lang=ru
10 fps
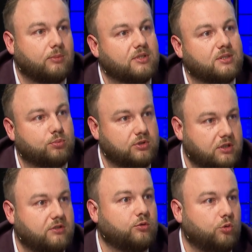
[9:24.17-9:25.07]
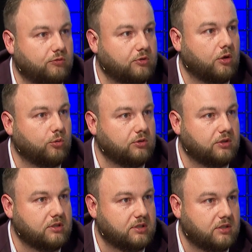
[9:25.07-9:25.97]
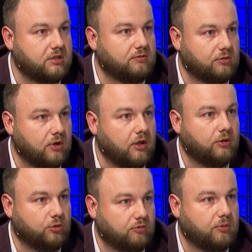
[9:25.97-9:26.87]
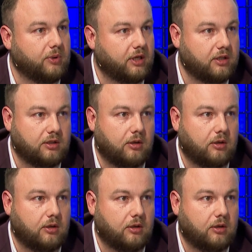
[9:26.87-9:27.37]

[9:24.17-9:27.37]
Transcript: либо запустить новую какую-то инициативу, новый проект, угу.